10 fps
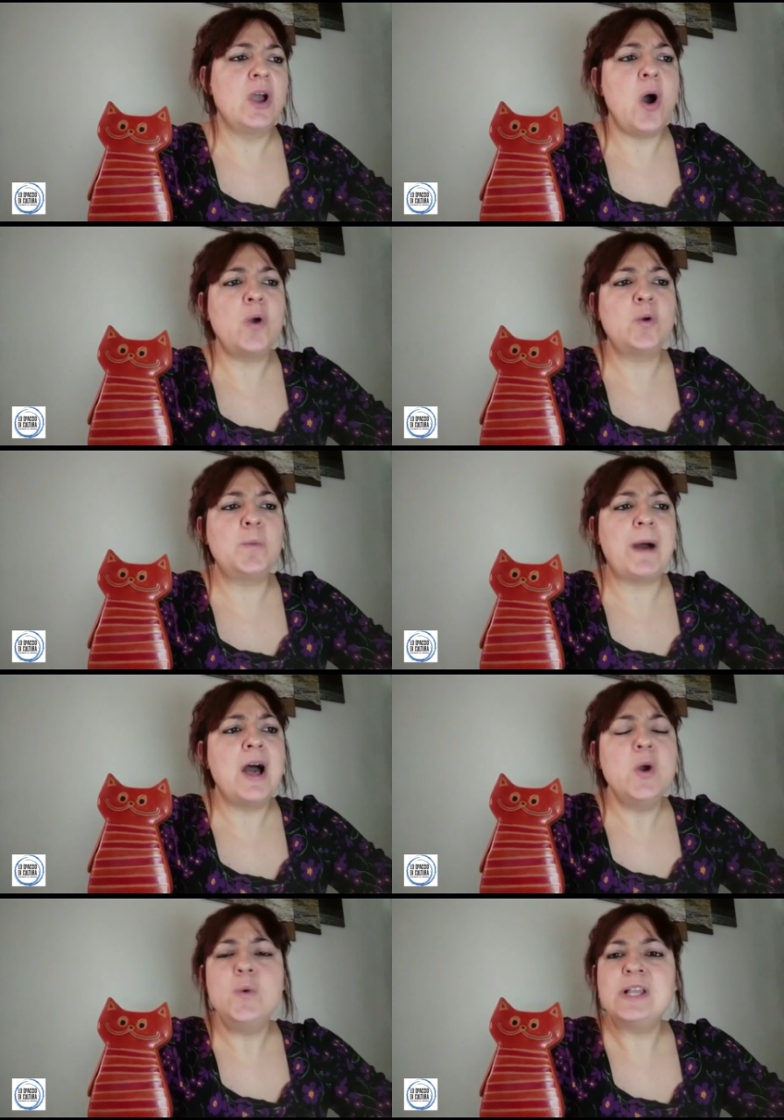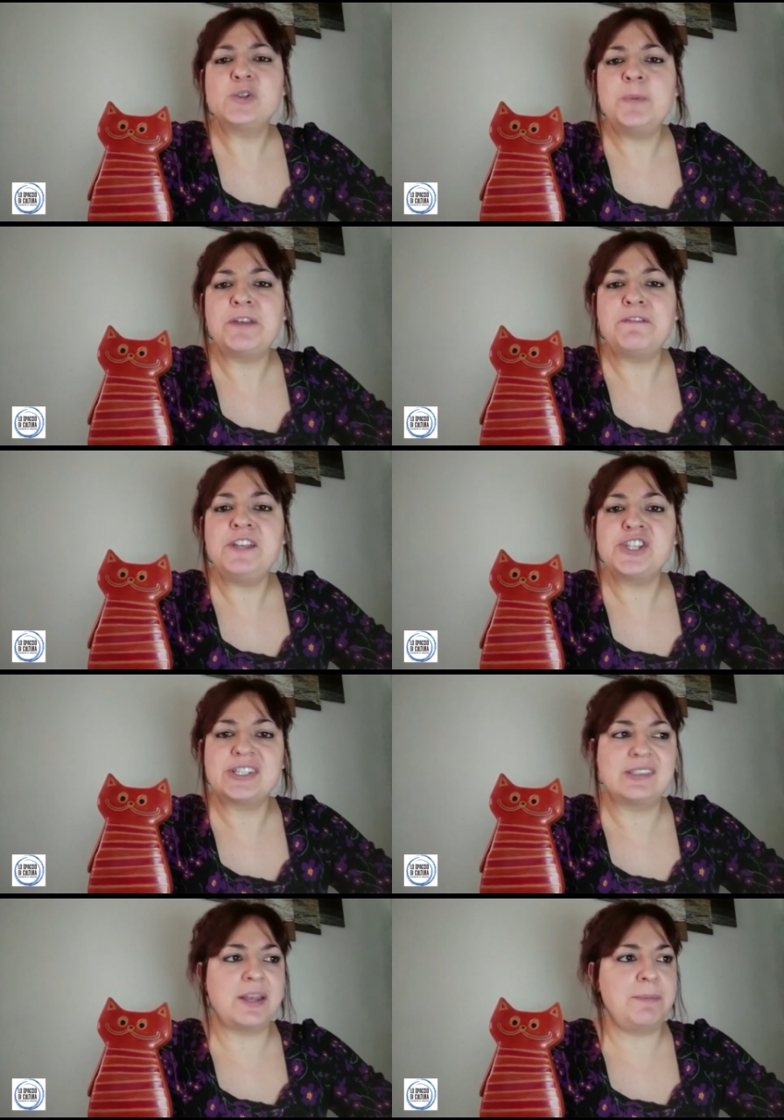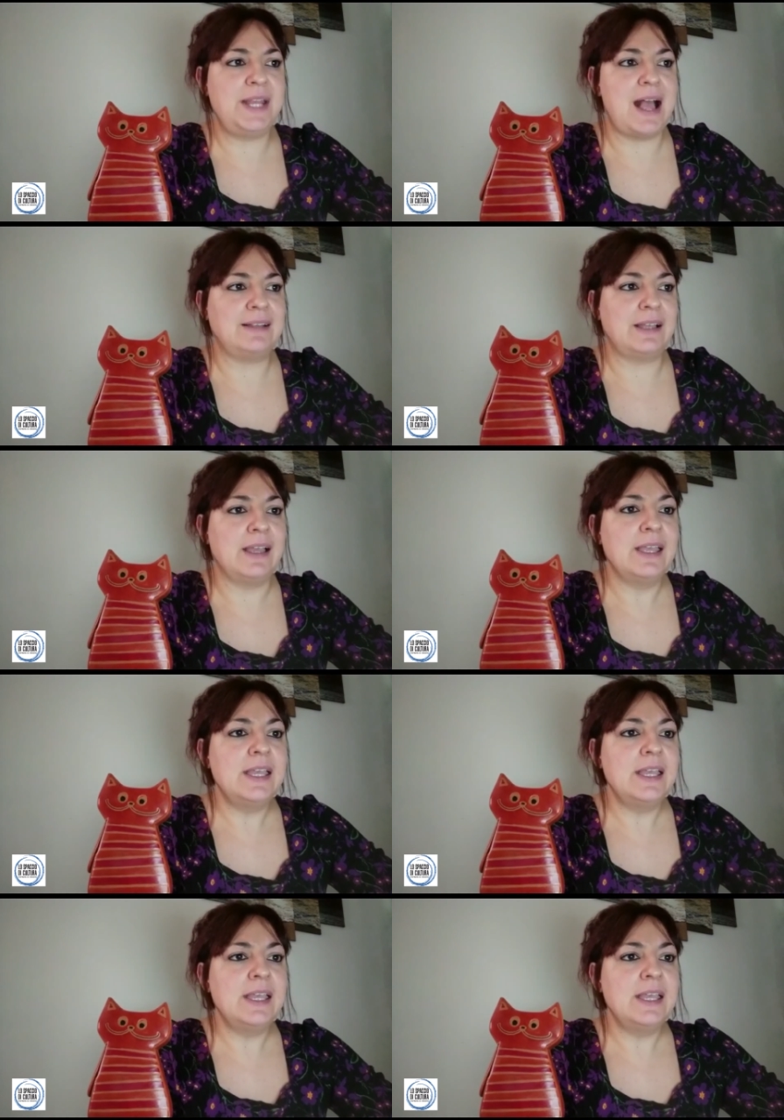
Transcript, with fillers: Occupa una superficie sterminata